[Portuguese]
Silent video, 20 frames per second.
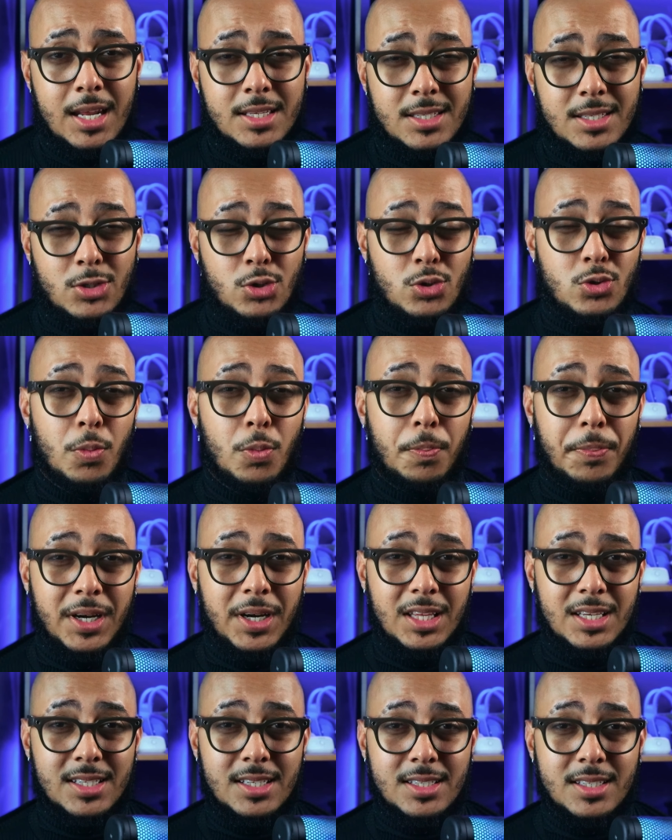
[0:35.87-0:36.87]

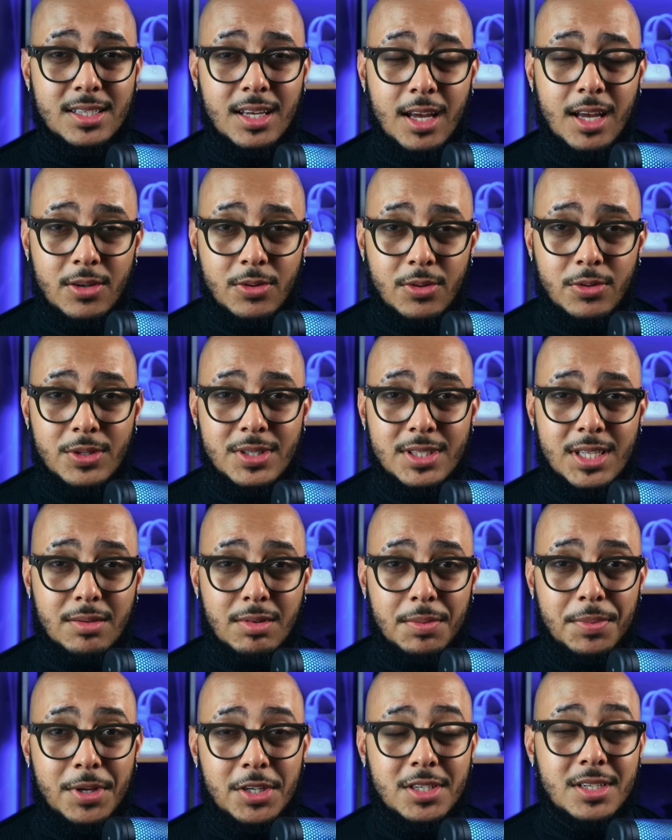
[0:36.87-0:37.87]
super necessário,
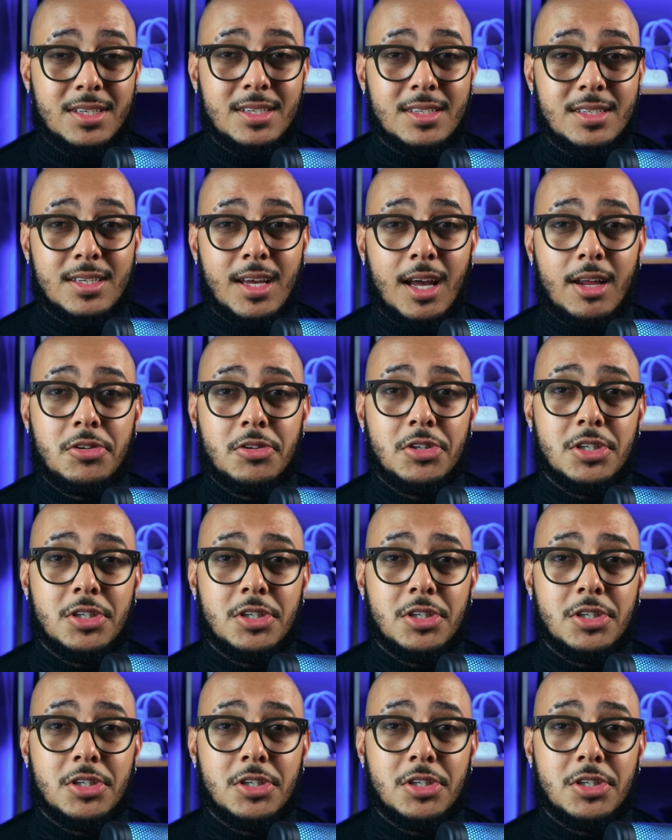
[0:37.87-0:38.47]
extremamente necessário,